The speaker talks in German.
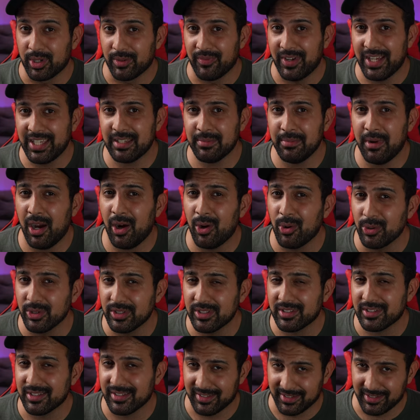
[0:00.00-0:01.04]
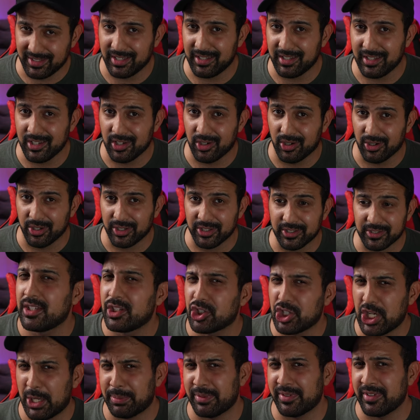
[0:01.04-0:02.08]
in welchem Haus seht ihr euch?
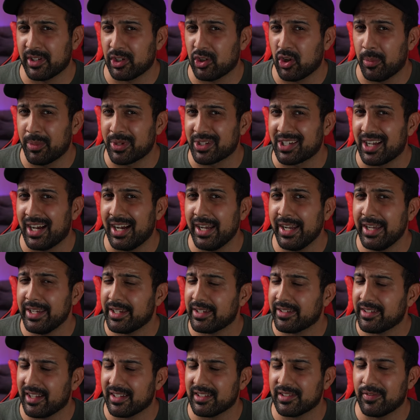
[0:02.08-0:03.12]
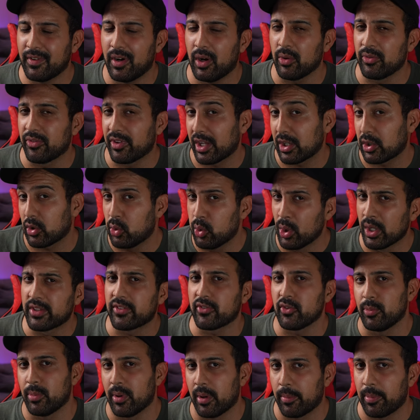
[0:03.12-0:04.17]
Schreibt es in die Kommentare, denn das war unser
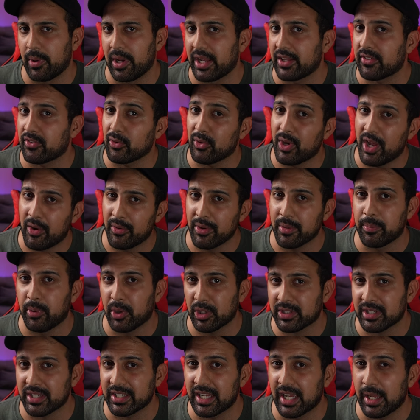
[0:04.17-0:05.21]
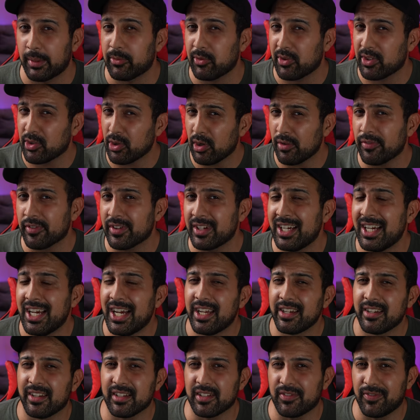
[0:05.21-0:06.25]
Kurzüberblick zu Harry Potter Games und ich hoffe,
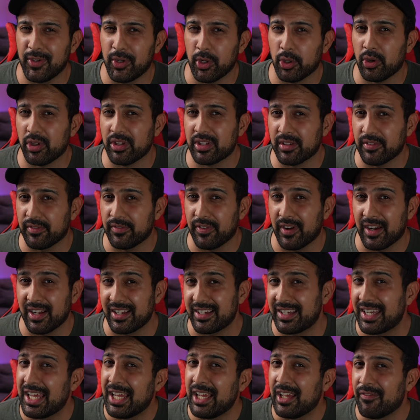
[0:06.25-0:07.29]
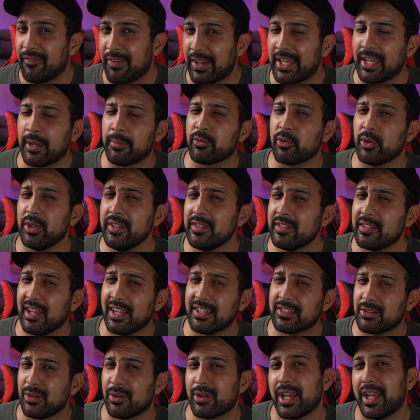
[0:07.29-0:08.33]
das Video hat euch gefallen. Wenn dem so ist,
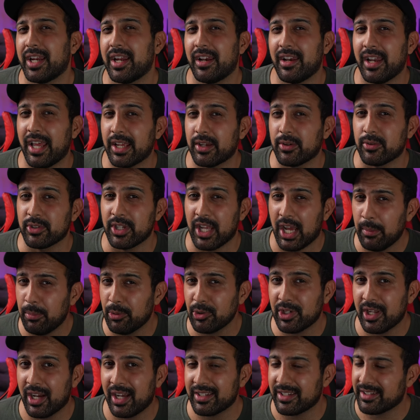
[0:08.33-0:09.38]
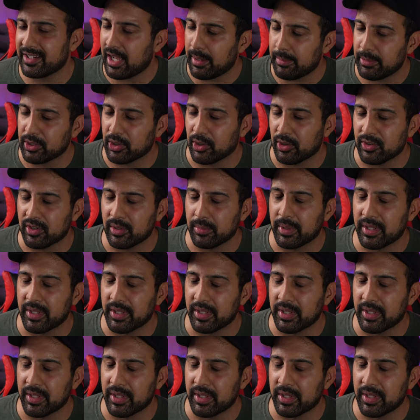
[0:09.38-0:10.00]
lasst doch gerne ein Like und ein Abo da, denn damit könnt ihr